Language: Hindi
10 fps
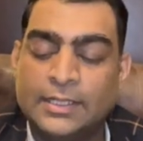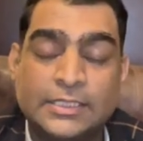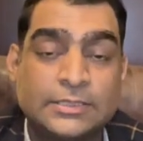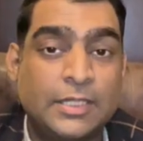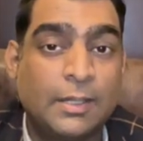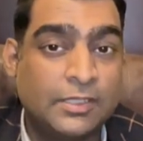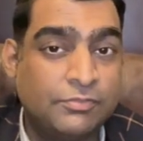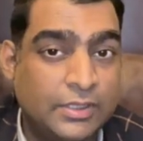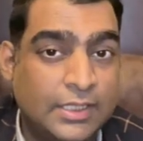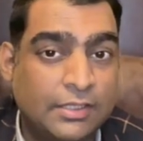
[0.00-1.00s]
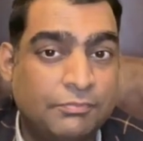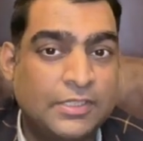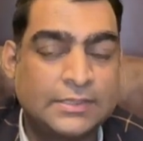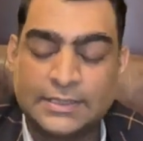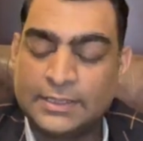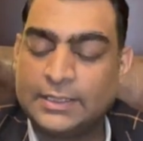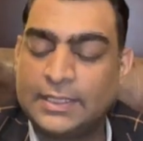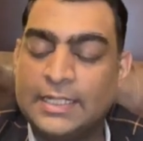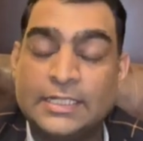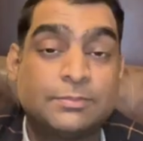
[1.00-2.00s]
इसमें आपने वी के फीस देनी
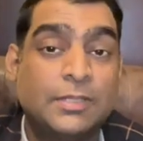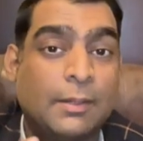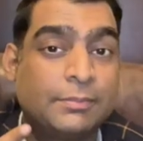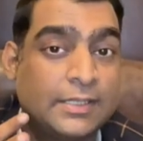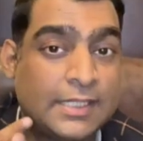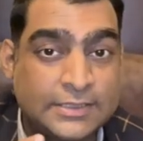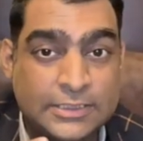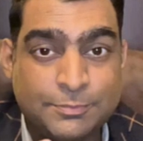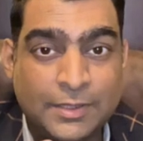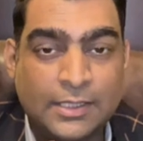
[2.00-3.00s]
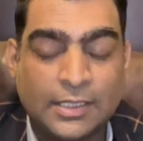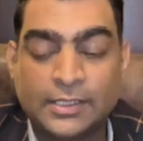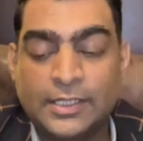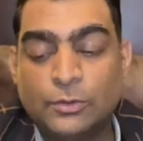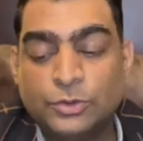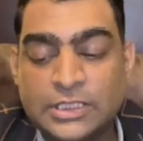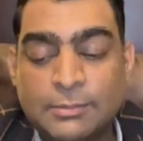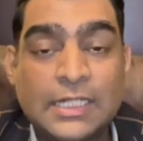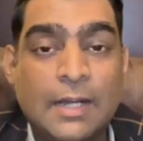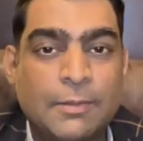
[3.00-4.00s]
है इसमें आपने टैक्सीज पे करने हैं उसके
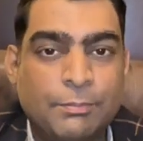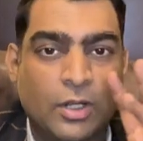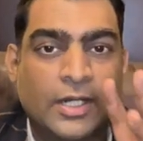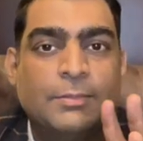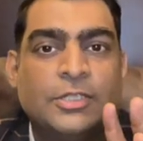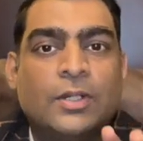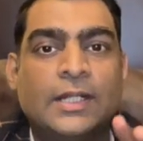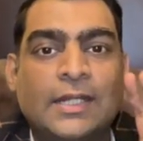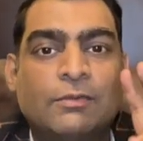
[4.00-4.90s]
बाद आपकी पॉकेट में जो आने हैं